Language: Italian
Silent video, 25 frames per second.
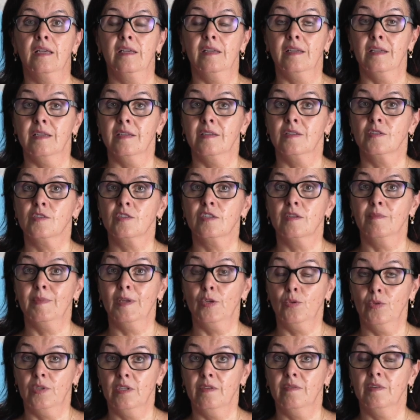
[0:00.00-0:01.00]
eh,
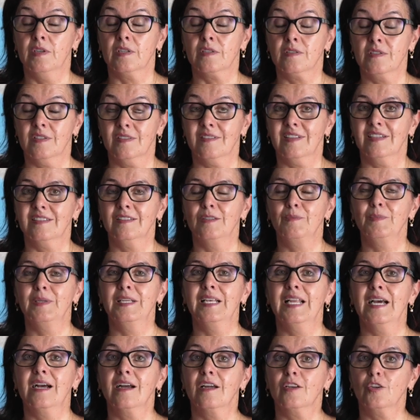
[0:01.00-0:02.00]
insieme all'Università di
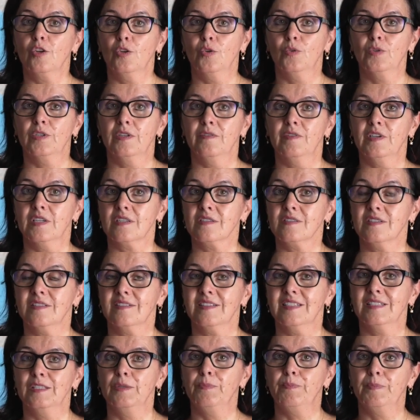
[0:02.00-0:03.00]
Milano e
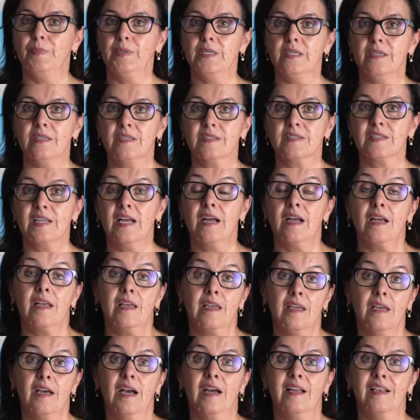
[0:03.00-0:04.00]
all'Università di Pisa
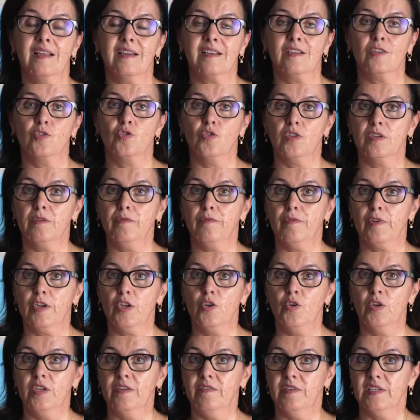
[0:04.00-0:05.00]
e alla Regione
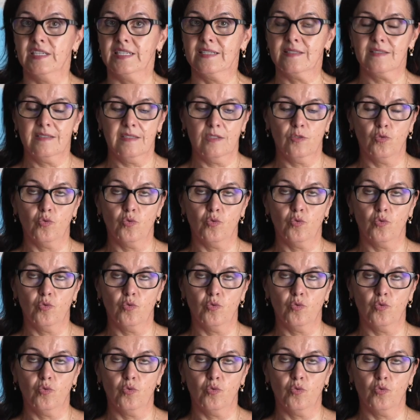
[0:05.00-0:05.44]
Friuli Venezia